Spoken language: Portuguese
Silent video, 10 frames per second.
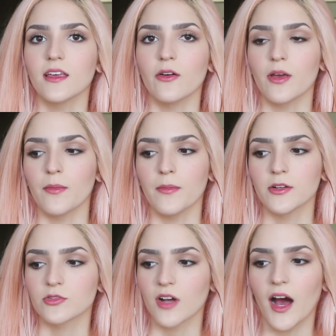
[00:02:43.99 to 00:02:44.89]
que eu ia me
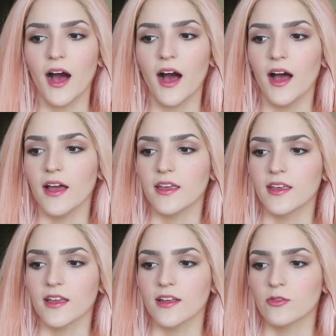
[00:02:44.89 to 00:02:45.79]
machucar e
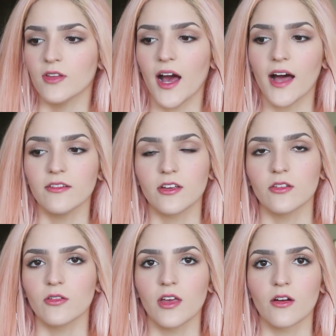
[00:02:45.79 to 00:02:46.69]
que ia dar tudo errado, que
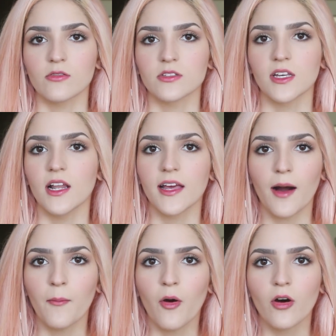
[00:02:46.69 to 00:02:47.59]
eu não ia conseguir
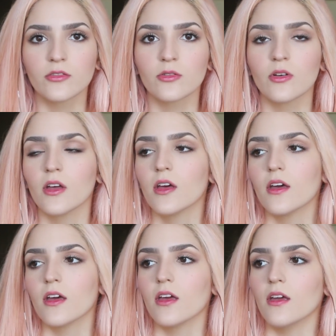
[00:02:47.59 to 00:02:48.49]
ligar a moto.
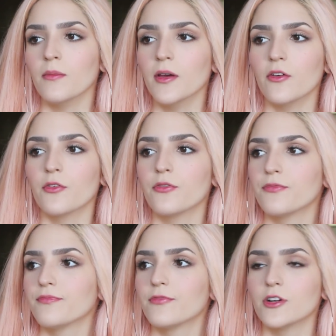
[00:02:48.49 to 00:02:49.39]
E meu,
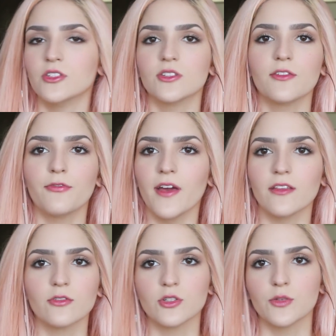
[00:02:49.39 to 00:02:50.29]
foi dito e
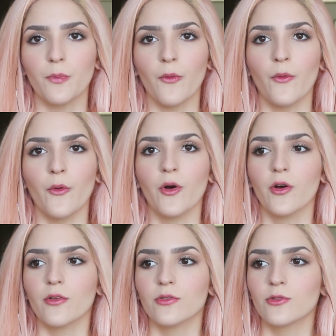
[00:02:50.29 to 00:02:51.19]
feito, tipo,
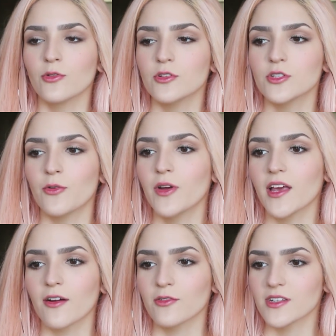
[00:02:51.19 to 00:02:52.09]
tudo de
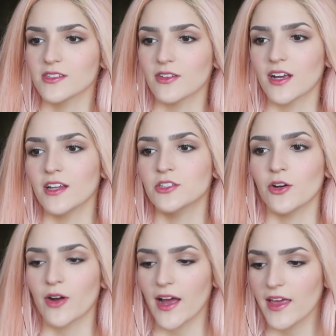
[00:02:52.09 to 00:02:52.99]
ruim aconteceu naquele dia.
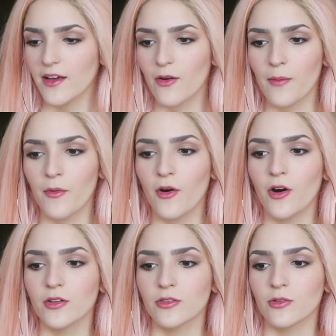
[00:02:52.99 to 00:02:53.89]
Eu caí com a
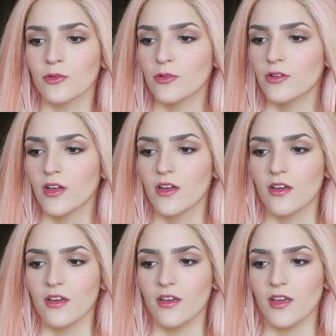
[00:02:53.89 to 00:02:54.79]
moto
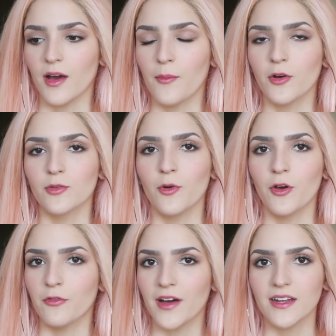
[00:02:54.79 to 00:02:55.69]
e a moto
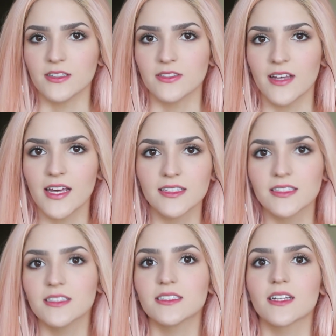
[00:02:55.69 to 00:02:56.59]
morreu várias
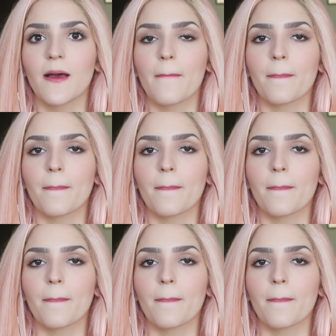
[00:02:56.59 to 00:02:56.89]
vezes.